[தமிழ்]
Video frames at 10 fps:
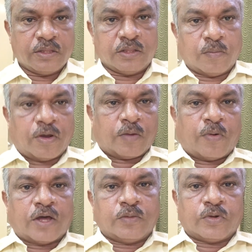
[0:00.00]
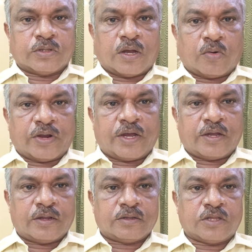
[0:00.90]
இந்த மாதிரி பாதிப்பு இருந்தாவோட
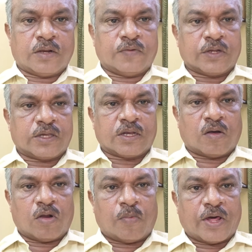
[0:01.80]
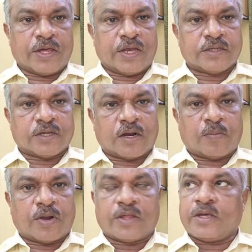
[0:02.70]
தீர்வு இருக்குது கவலைப்படாதீங்க
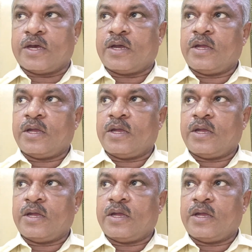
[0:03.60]
சங்கடப்படாதீங்க